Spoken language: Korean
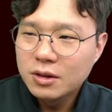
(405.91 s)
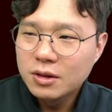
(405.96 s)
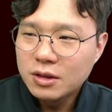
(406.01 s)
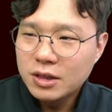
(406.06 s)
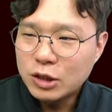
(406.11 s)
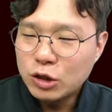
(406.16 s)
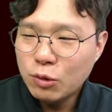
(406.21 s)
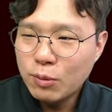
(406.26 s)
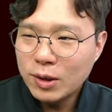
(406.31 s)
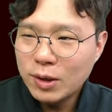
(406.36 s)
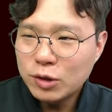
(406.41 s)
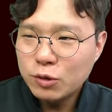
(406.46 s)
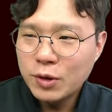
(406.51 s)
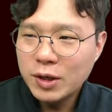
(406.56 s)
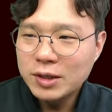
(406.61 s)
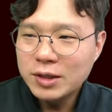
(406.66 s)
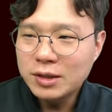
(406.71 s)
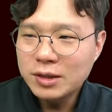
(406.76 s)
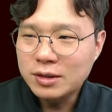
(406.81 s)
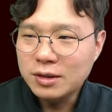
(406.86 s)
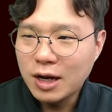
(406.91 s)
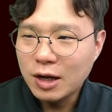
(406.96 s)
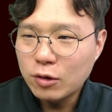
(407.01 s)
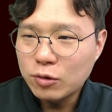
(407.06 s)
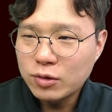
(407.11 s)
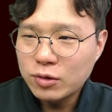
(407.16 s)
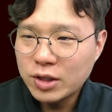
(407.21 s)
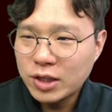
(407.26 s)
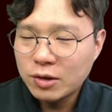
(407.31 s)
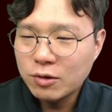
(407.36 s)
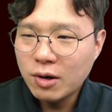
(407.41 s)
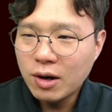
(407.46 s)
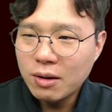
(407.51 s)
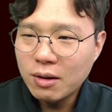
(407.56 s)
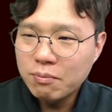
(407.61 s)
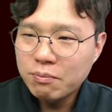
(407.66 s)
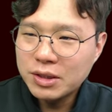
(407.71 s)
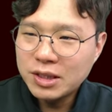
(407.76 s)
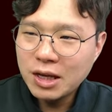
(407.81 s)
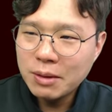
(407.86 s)
이 토마토에는 카로틴과
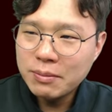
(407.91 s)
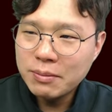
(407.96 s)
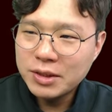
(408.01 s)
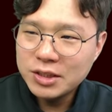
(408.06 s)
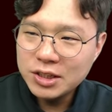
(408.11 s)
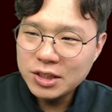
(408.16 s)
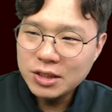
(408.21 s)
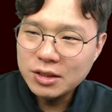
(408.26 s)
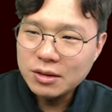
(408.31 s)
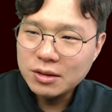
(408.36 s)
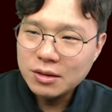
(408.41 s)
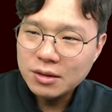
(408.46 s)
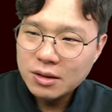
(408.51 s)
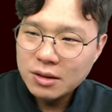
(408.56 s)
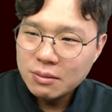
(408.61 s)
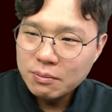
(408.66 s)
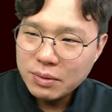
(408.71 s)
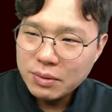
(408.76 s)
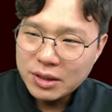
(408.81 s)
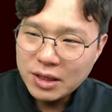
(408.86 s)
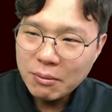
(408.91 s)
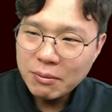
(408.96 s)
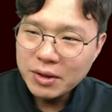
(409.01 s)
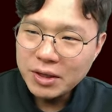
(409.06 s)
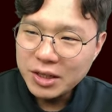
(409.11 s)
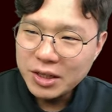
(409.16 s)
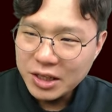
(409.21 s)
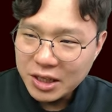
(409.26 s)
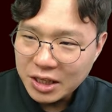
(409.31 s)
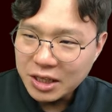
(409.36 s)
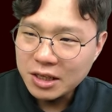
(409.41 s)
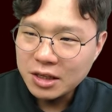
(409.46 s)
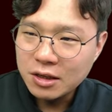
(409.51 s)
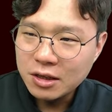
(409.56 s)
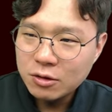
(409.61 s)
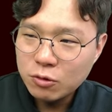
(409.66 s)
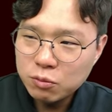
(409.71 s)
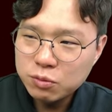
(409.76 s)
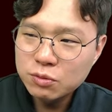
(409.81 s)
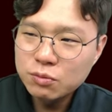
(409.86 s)
비타민 C, 비타민 E
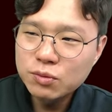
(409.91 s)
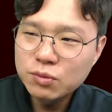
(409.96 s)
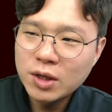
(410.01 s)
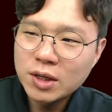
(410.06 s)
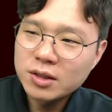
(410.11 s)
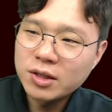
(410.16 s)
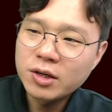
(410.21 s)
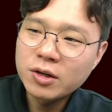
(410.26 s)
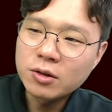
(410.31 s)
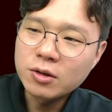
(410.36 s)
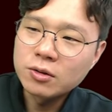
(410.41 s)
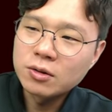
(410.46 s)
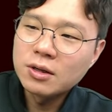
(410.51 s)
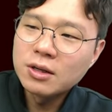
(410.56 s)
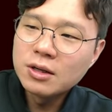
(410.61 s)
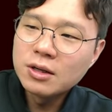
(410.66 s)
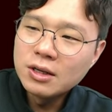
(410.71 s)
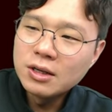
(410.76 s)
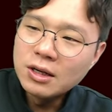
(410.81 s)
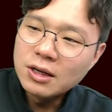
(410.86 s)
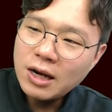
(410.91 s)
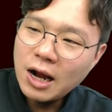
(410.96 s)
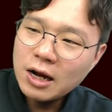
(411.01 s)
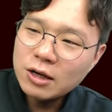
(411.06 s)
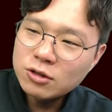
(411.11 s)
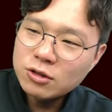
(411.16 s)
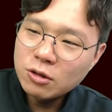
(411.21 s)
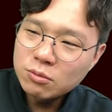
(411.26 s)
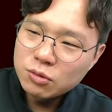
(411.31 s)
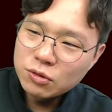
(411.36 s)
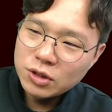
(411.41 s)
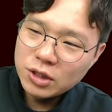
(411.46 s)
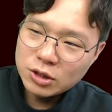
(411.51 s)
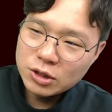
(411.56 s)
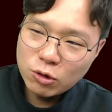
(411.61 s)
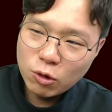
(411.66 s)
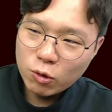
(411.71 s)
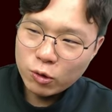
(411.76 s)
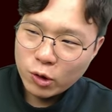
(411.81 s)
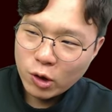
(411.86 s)
도 풍부한데요. 각 성분이
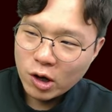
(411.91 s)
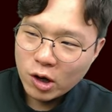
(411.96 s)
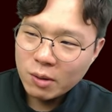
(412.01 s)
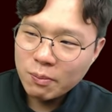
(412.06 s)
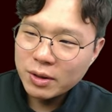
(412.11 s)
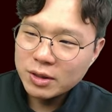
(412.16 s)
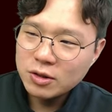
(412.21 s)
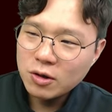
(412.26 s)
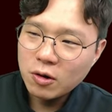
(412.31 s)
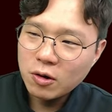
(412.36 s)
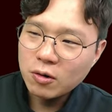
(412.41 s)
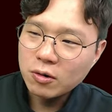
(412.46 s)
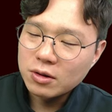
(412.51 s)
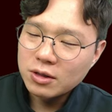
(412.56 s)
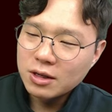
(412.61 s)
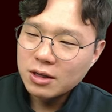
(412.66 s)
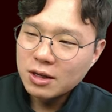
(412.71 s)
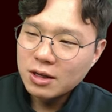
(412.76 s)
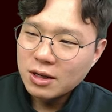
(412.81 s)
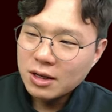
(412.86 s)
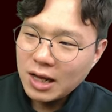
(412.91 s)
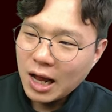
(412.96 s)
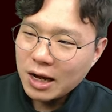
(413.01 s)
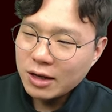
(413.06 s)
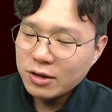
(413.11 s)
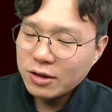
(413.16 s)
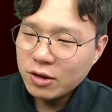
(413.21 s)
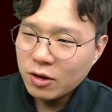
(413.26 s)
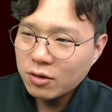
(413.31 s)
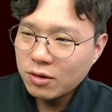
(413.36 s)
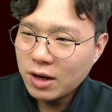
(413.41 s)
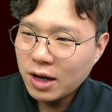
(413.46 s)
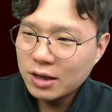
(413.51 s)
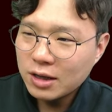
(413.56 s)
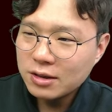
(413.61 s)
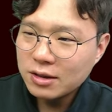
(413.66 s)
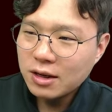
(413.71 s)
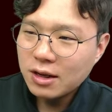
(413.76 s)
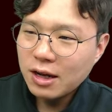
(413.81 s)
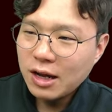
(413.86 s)
서로 결합해서
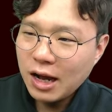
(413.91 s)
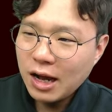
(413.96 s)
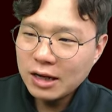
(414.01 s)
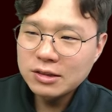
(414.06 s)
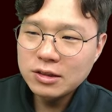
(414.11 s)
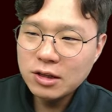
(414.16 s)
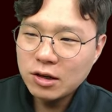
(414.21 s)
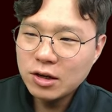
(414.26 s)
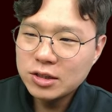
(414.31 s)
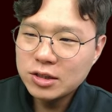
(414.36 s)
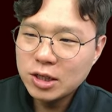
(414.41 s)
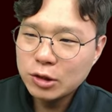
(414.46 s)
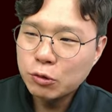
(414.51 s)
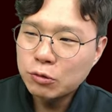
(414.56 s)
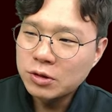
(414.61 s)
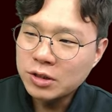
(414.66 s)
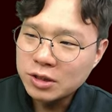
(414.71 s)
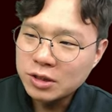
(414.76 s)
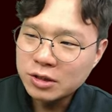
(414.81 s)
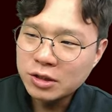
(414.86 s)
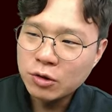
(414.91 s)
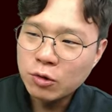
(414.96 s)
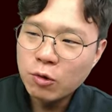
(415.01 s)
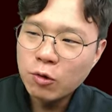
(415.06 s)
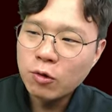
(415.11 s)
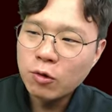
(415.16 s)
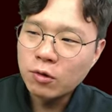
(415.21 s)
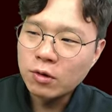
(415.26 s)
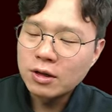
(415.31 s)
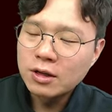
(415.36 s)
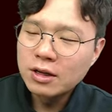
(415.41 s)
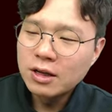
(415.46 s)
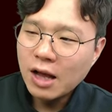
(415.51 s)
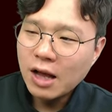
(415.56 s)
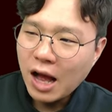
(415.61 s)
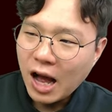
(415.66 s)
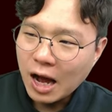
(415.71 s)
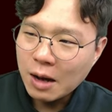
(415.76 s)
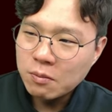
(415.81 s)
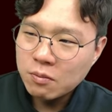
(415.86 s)
강력한 항산화 작용을 일으키고
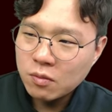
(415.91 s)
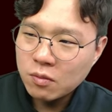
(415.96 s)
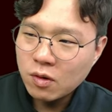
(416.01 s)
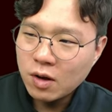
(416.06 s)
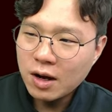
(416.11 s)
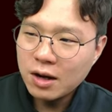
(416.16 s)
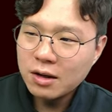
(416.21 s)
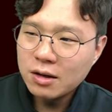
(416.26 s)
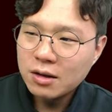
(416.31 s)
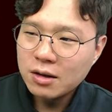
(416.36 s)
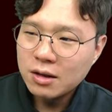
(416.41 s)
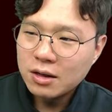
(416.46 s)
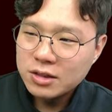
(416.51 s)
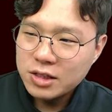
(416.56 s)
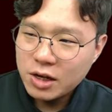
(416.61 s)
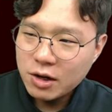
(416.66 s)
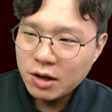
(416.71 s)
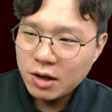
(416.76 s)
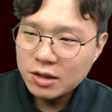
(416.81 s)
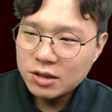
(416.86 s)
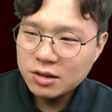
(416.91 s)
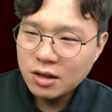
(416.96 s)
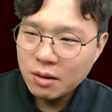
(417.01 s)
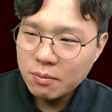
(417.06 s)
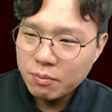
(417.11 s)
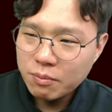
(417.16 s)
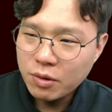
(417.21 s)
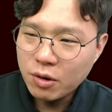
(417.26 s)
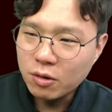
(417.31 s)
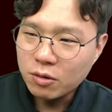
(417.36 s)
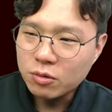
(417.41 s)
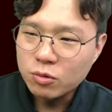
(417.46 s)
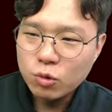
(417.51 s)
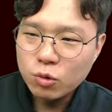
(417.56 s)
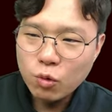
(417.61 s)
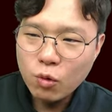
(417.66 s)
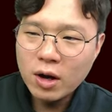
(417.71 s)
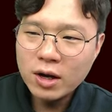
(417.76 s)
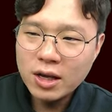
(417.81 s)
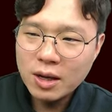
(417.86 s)
암과 생활 습관병,
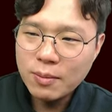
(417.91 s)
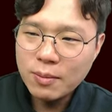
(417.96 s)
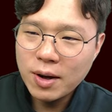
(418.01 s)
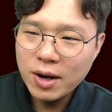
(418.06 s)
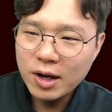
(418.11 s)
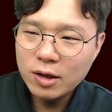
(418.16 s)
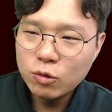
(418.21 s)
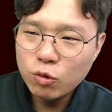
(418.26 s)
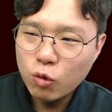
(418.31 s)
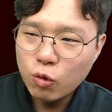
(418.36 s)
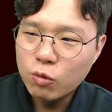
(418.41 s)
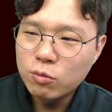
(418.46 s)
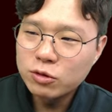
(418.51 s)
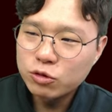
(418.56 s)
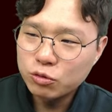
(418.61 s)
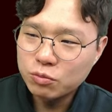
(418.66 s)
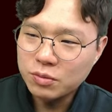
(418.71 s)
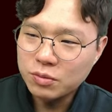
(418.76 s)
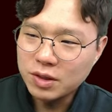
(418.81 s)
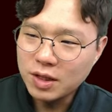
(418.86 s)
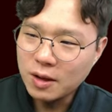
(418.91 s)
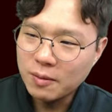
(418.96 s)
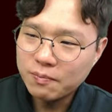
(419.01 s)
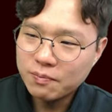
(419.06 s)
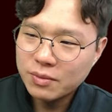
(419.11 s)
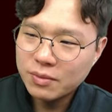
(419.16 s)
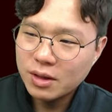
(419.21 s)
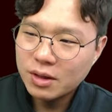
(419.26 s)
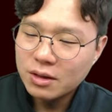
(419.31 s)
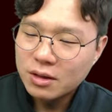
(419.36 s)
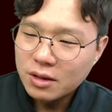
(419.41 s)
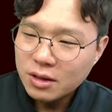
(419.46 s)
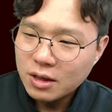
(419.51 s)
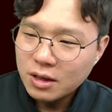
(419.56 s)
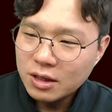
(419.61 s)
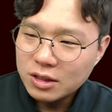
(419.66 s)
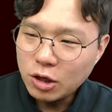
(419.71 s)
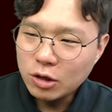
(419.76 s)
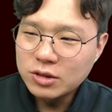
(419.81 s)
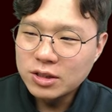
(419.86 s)
노화 예방에 도움을 줍니다.
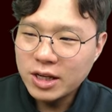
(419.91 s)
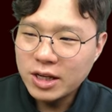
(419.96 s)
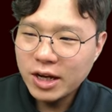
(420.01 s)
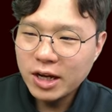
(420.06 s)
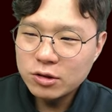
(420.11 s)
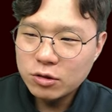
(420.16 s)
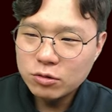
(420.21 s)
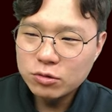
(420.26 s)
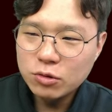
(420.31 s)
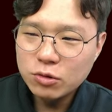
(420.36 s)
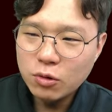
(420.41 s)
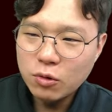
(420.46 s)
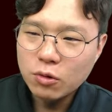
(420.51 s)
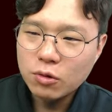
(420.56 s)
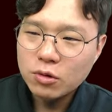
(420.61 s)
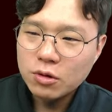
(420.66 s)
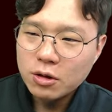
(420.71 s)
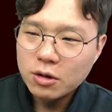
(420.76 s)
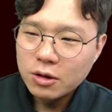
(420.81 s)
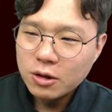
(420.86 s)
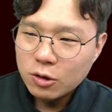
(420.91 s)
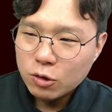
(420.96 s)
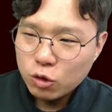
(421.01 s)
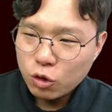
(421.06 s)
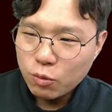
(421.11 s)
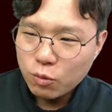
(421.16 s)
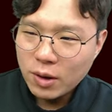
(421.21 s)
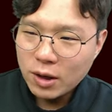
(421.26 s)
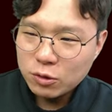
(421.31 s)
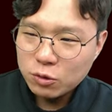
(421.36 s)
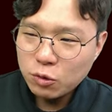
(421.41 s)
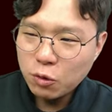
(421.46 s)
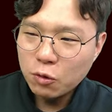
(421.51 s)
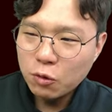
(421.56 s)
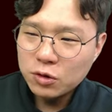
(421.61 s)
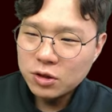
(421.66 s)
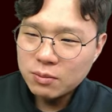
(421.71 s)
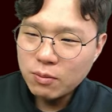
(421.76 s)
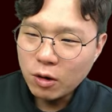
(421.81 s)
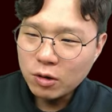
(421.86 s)
전 세계적으로
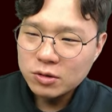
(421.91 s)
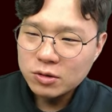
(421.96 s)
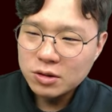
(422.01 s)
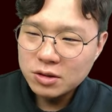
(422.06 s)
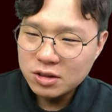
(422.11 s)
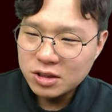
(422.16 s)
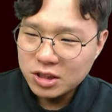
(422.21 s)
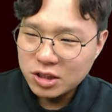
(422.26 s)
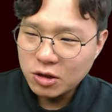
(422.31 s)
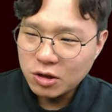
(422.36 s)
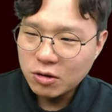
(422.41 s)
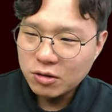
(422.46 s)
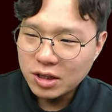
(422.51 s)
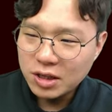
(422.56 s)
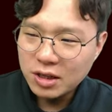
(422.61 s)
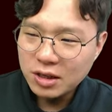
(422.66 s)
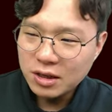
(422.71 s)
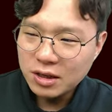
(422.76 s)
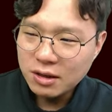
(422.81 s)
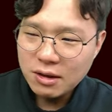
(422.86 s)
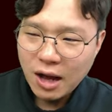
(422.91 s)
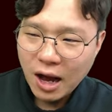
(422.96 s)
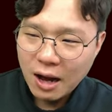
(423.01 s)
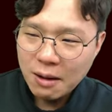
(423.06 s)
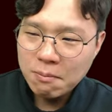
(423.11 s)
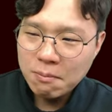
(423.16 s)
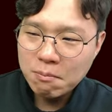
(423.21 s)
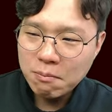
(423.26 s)
토마토를 먹는 지역이 암